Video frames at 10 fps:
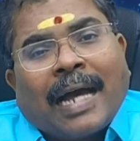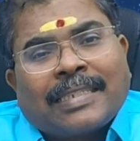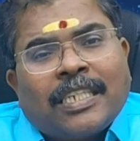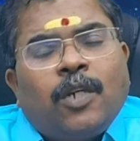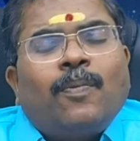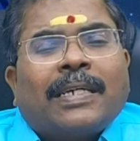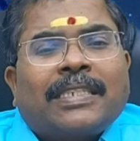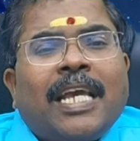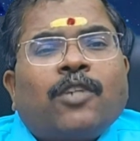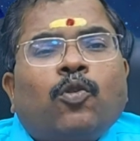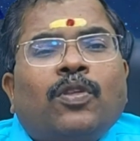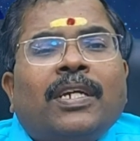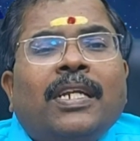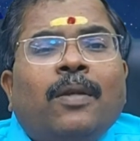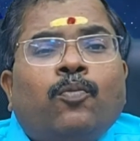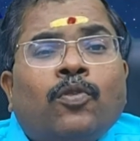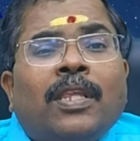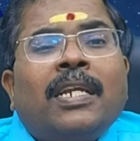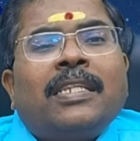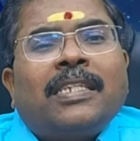அசையும் அசையா சொத்துகளில்
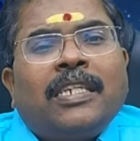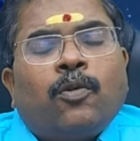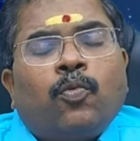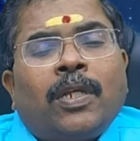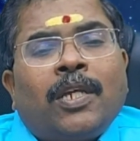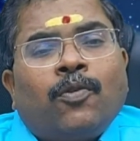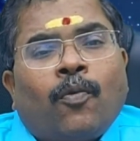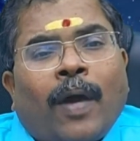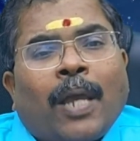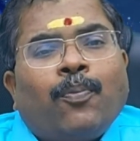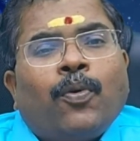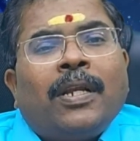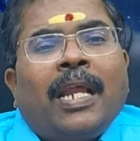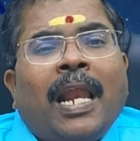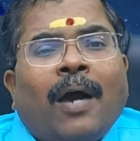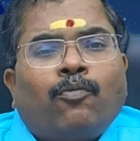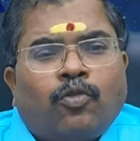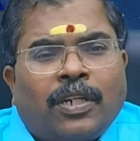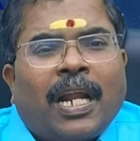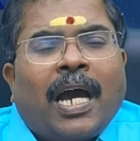முதலீடு செய்யக்கூடிய ஒரு வாய்ப்புகள் எல்லாம்
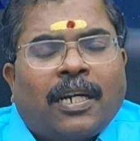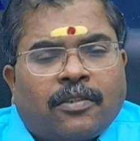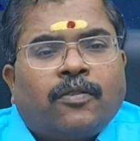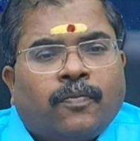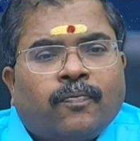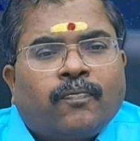உண்டாகும்